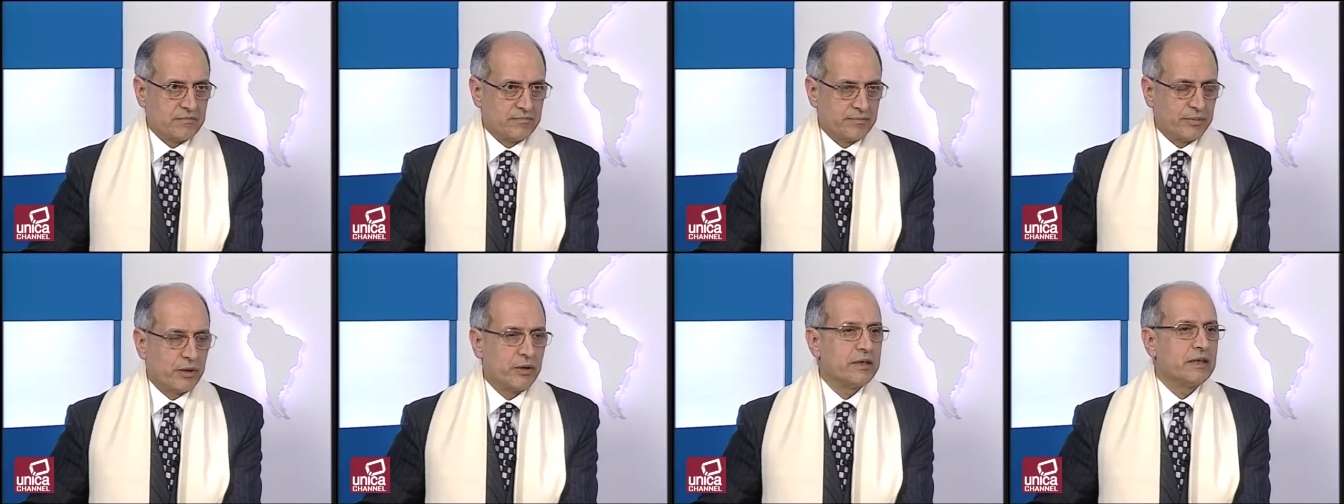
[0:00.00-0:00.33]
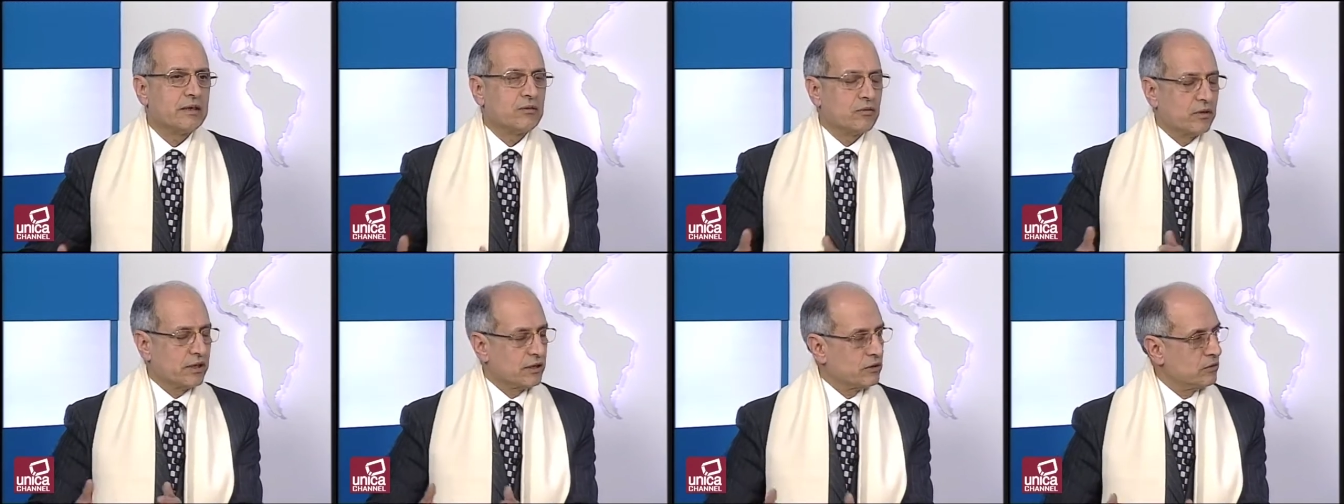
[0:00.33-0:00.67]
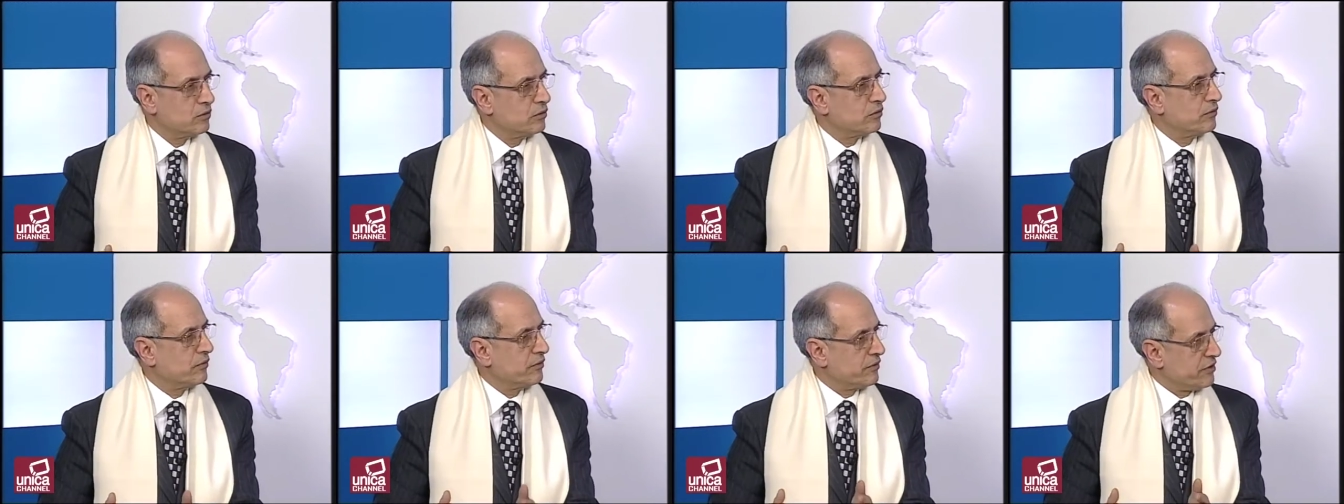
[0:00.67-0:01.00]
Poi
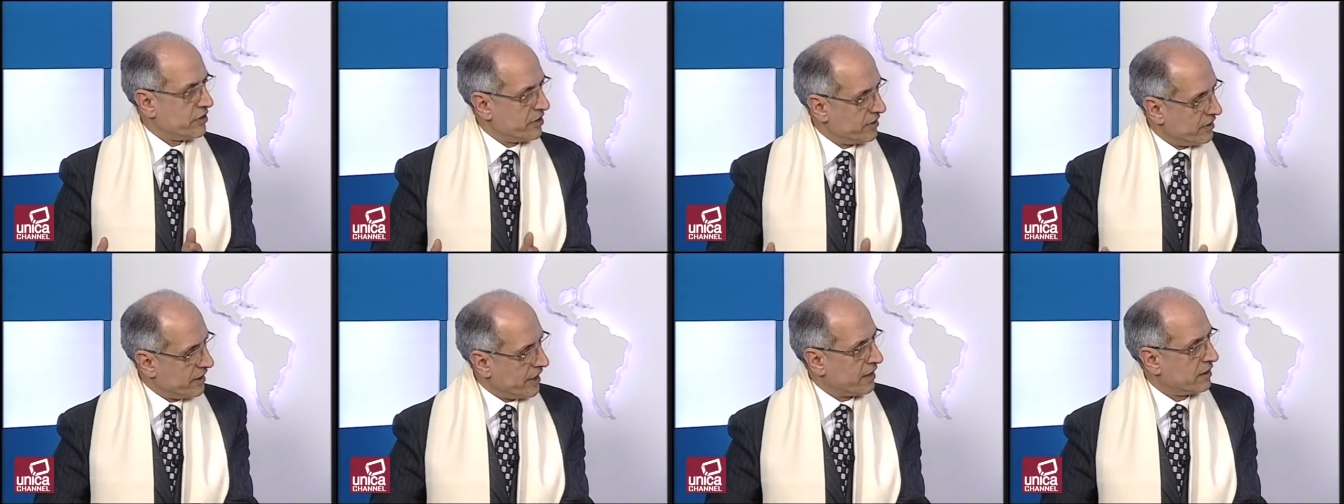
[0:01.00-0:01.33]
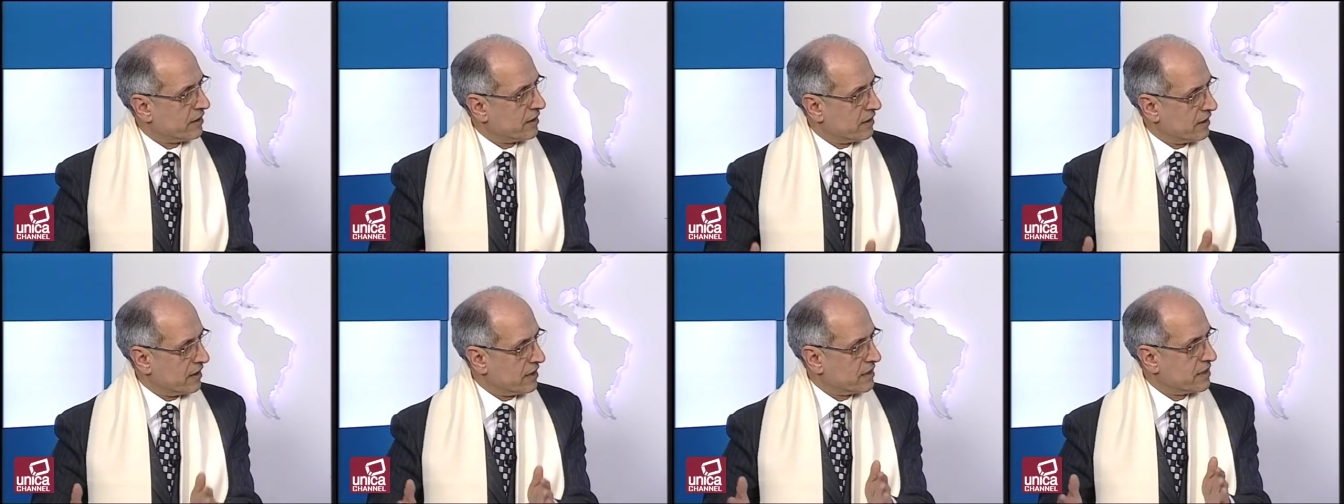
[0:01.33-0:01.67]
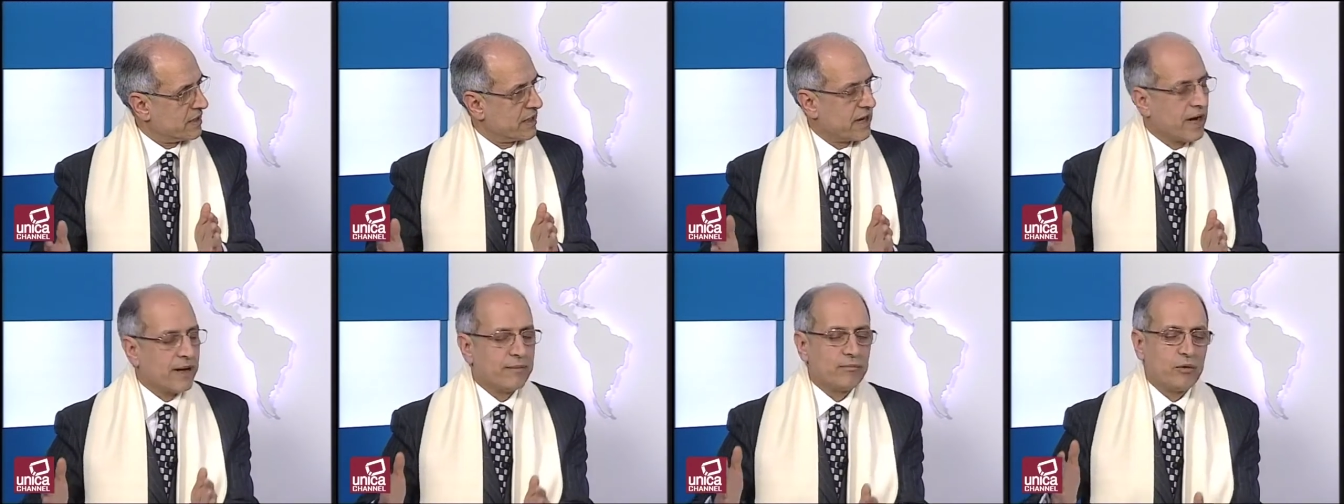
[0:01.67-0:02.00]
quando poi dite che
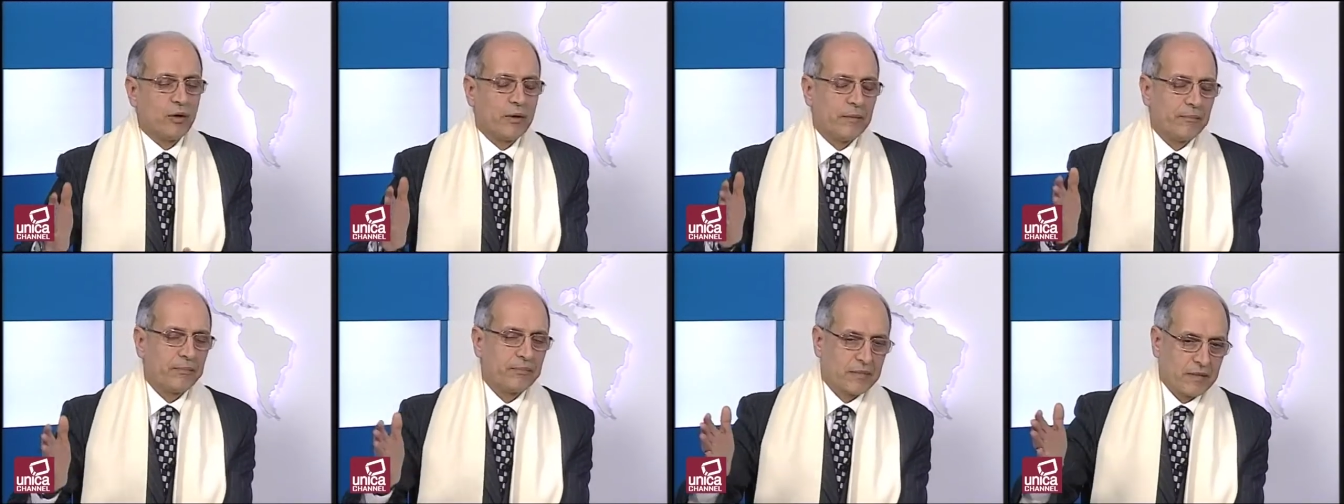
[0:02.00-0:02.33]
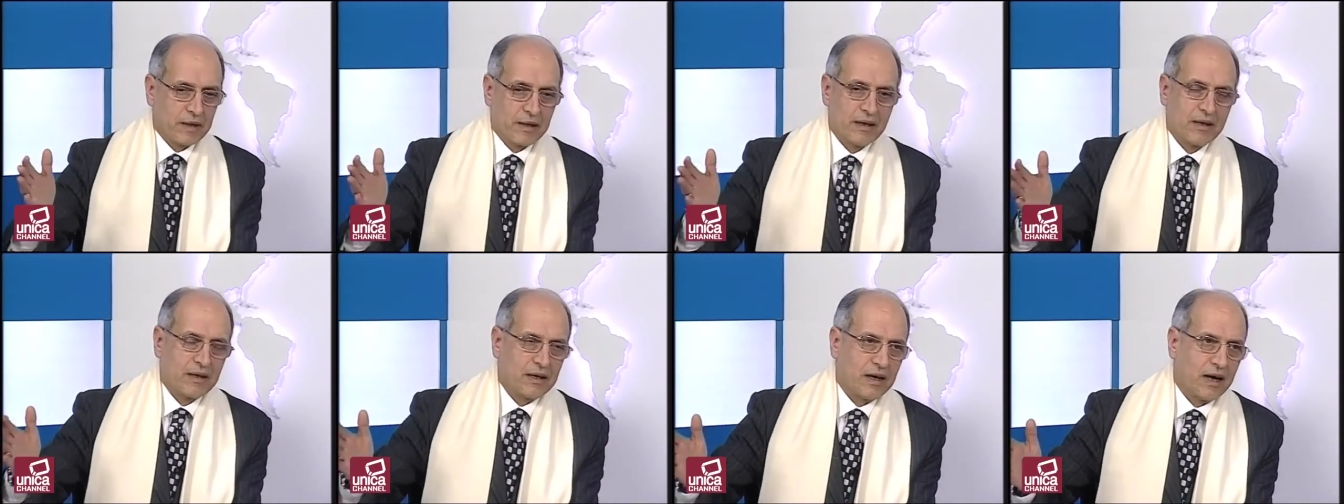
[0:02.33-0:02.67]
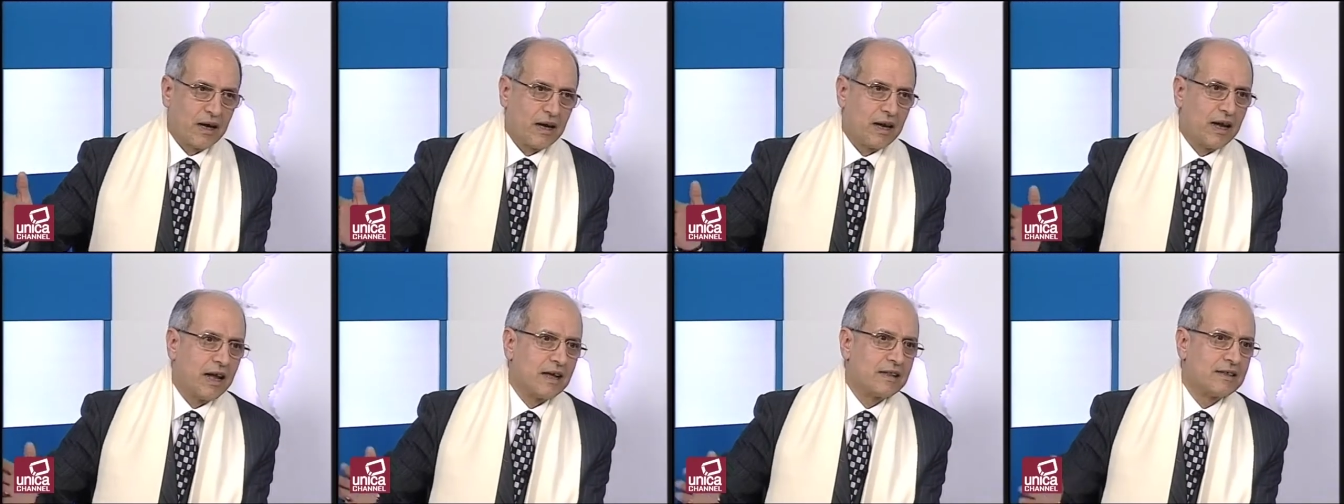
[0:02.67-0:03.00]
siamo
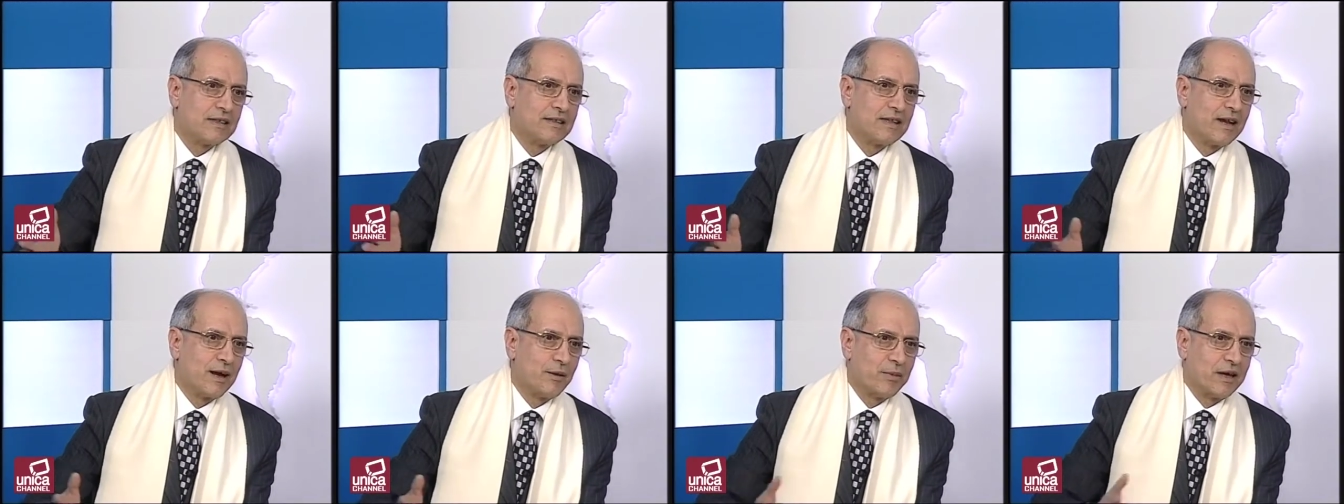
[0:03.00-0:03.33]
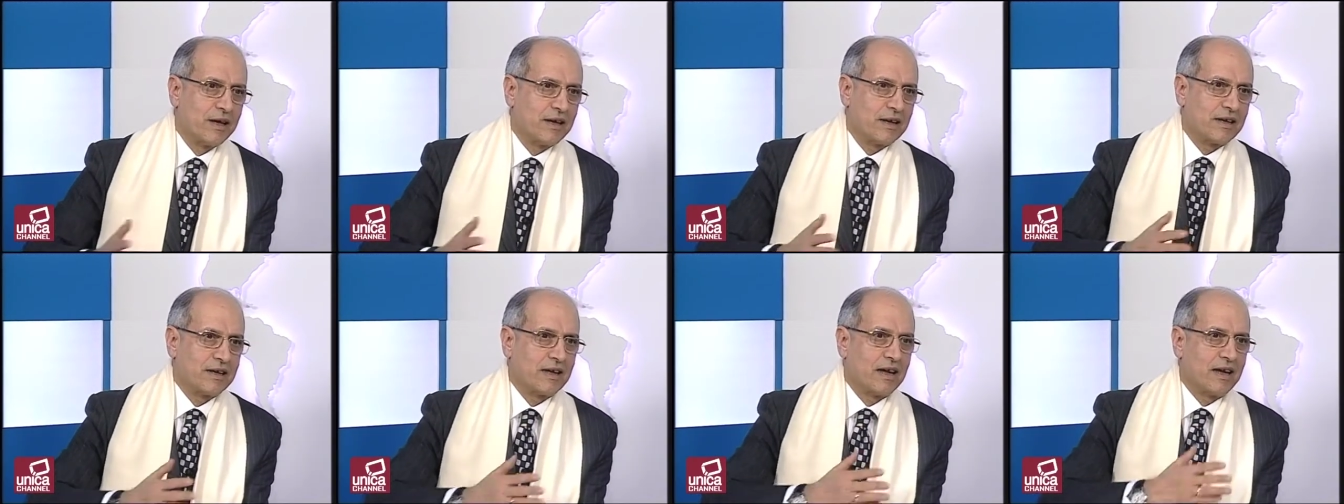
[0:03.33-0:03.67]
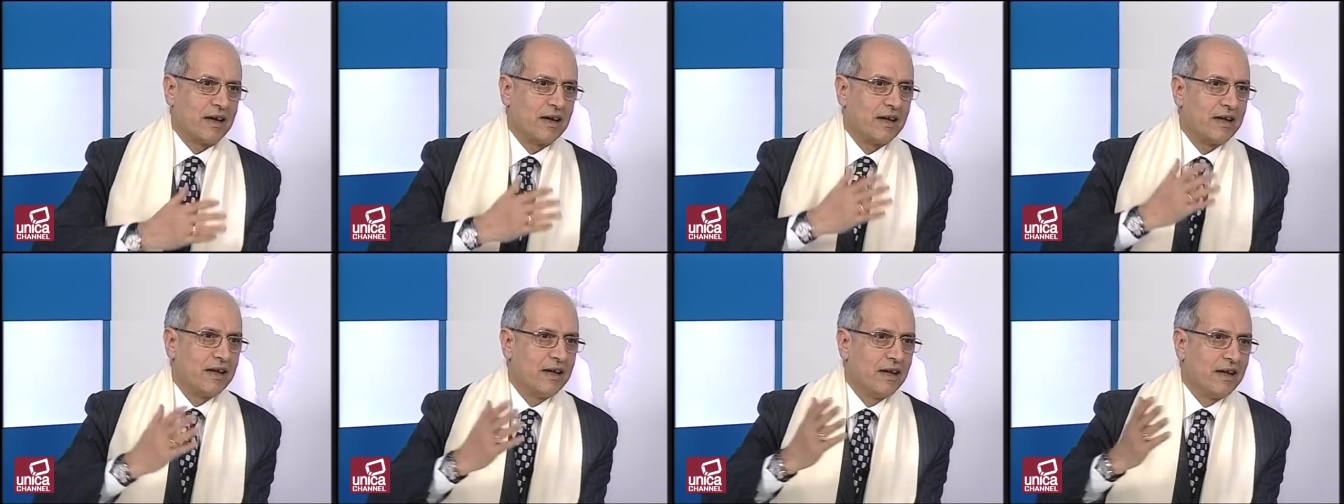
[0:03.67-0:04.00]
alleati
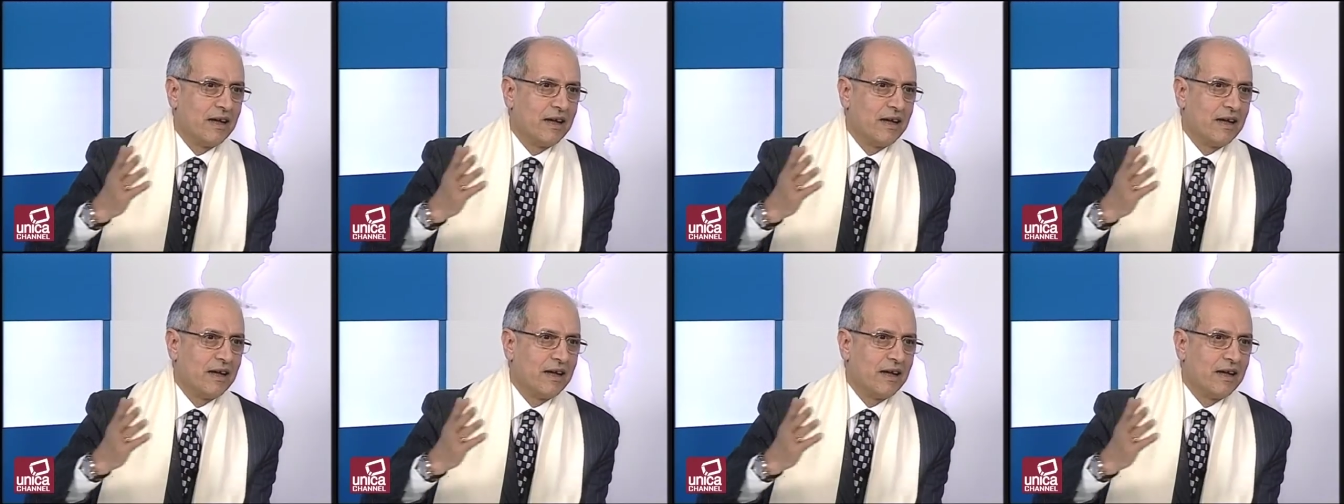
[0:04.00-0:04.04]
dell'America,